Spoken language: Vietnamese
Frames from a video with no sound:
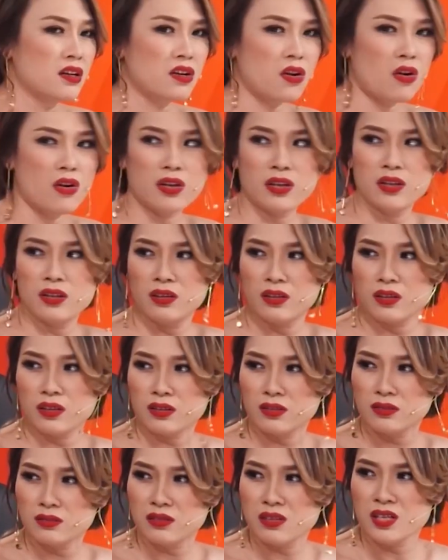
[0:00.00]
rồi
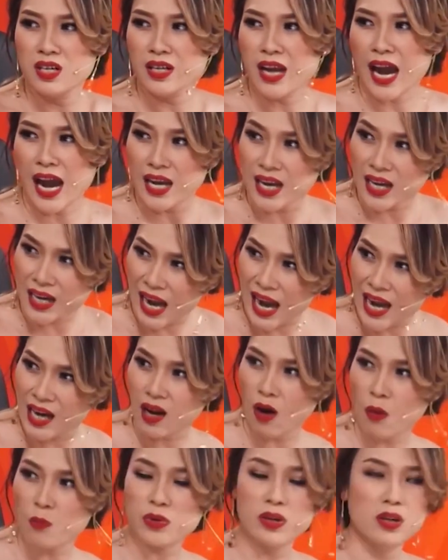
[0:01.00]
đương đại là
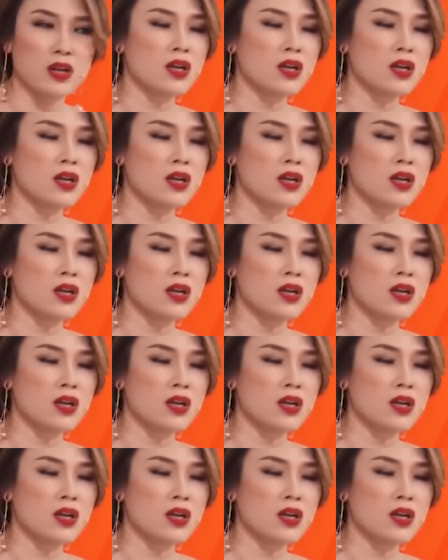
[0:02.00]
càng không